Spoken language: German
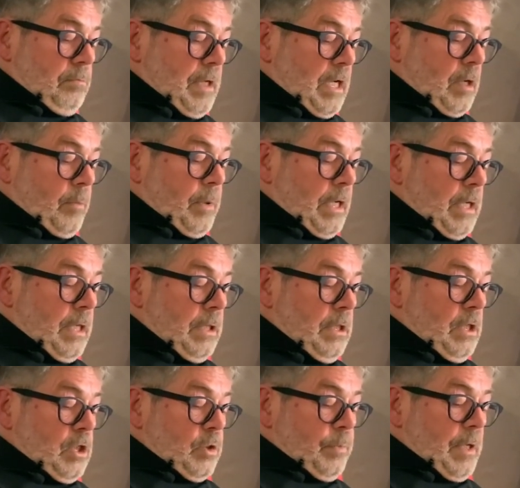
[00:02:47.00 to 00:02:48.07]
Barbara
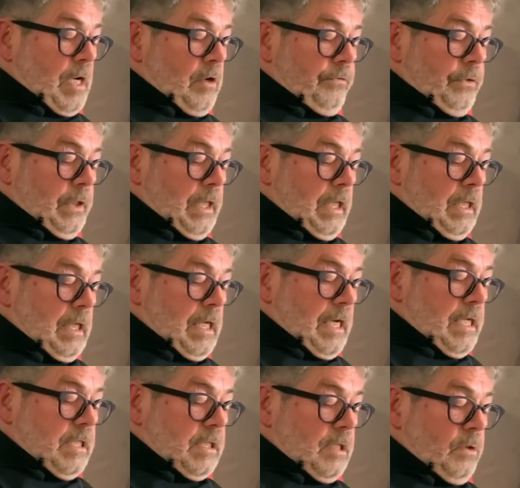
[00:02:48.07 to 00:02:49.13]
sprach von den
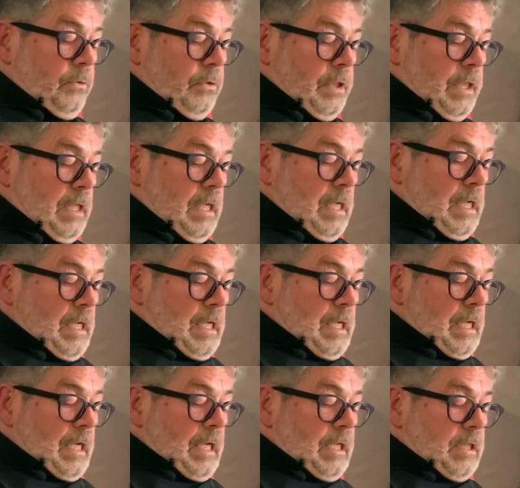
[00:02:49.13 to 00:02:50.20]
Geiselungen,
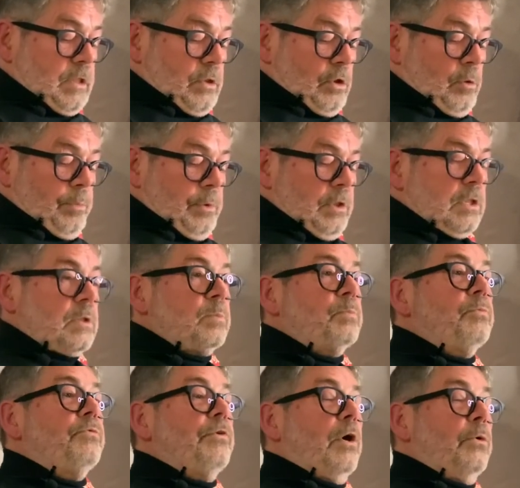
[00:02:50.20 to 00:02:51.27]
als ob es
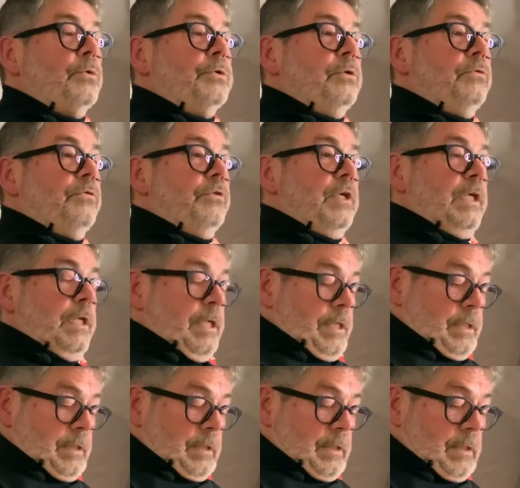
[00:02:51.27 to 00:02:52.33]

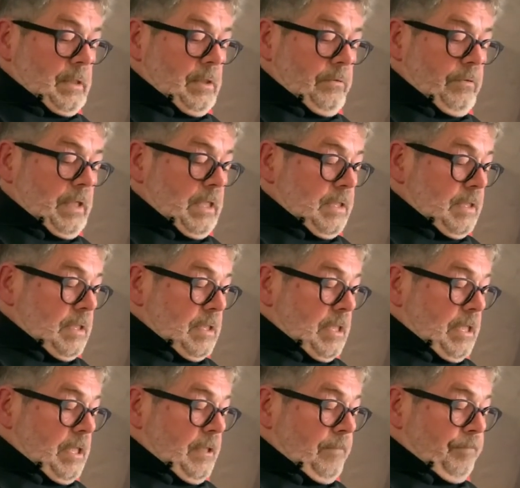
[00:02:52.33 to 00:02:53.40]
Pfauenfedern gewesen
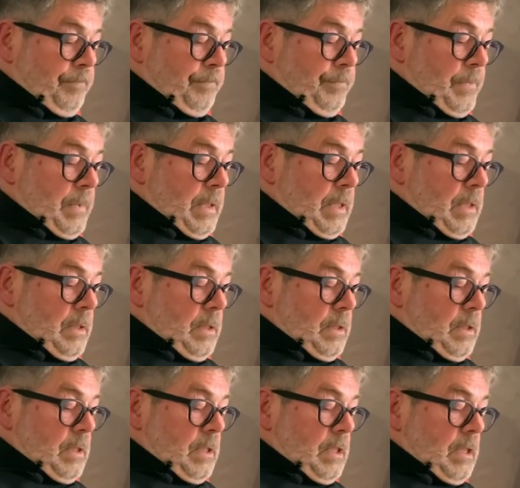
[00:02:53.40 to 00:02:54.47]
seien.
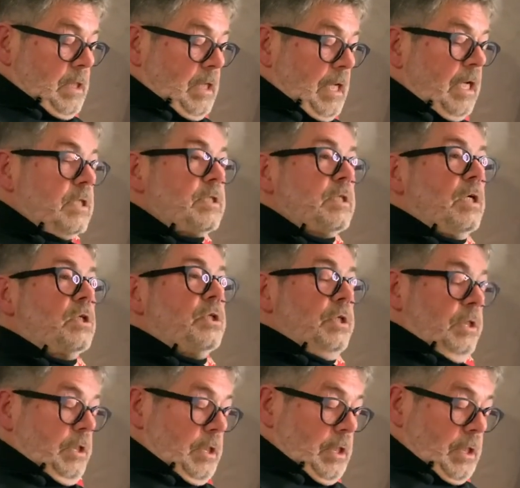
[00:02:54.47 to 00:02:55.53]
Nachts
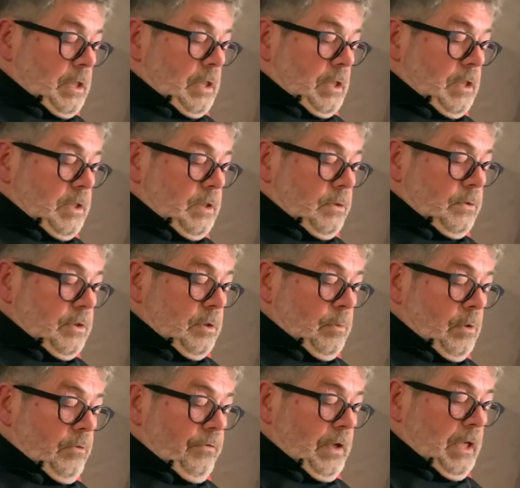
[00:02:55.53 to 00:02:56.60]
erschien ihr dann Christus
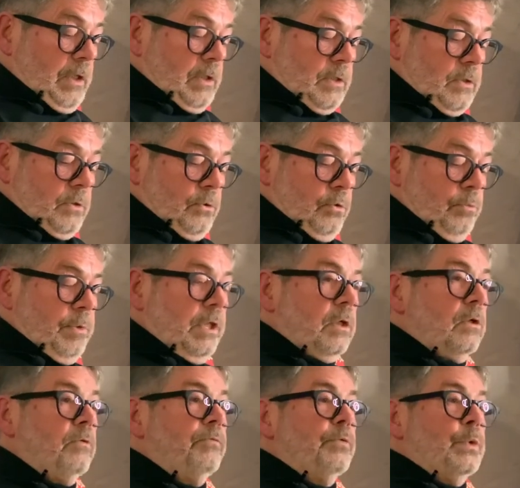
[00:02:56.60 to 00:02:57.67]
im Gefängnis, um
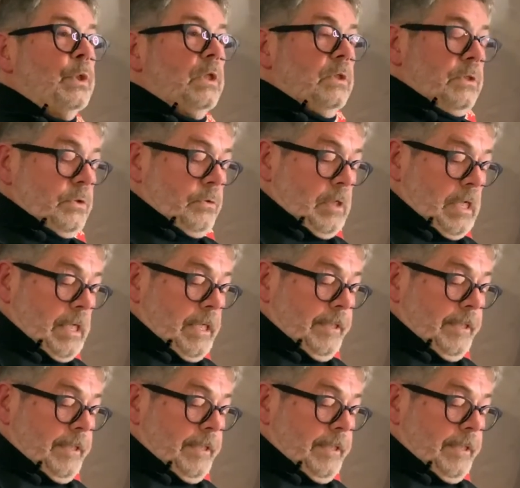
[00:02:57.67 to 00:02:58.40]
ihre Wunden zu